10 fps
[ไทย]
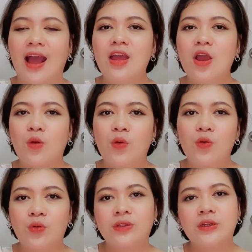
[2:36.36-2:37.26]
คุณ
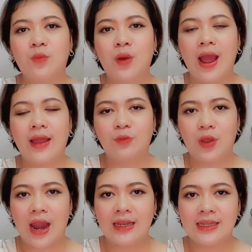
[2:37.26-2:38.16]
รู้สึกว่าเว
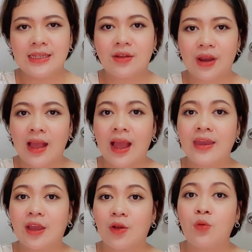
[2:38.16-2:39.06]
ลาที่จะรักใคร
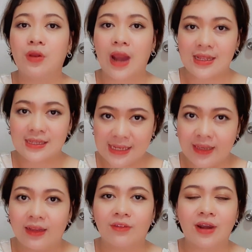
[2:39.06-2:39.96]
เนี่ยคุณรักจริง
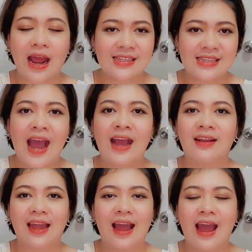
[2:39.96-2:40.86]
รักจัง
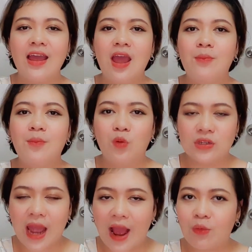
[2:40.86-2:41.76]
นะคะบู
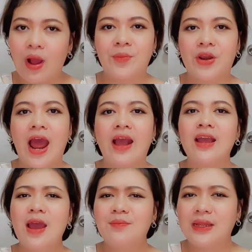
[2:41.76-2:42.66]
ชาความรัก
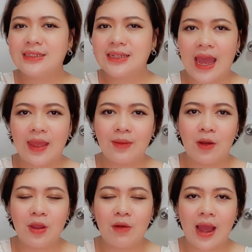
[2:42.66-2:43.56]
เป็นสายเขา
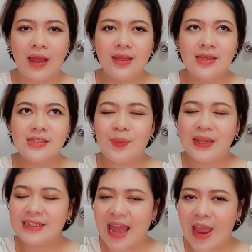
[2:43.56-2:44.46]
เรียกว่าจะเป็น
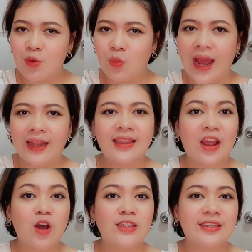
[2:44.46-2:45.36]
สายหวานแต่
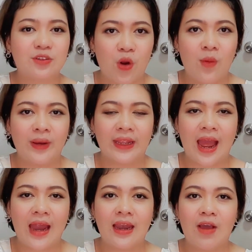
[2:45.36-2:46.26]
ก็สตรองเหมือนกัน
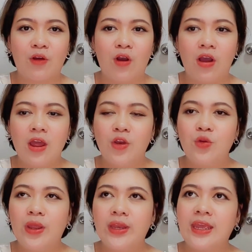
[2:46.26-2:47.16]
แล้วก็ด้
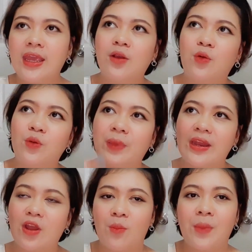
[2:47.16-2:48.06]
วยที่คุณเป็น
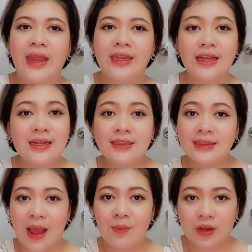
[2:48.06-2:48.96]
ดอกไม้ที่ขึ้น
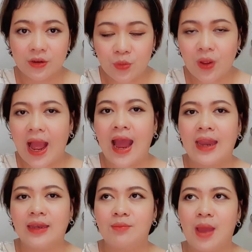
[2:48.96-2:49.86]
ตามฤดูกาล
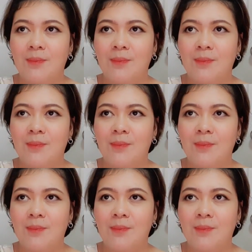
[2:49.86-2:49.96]
แบบ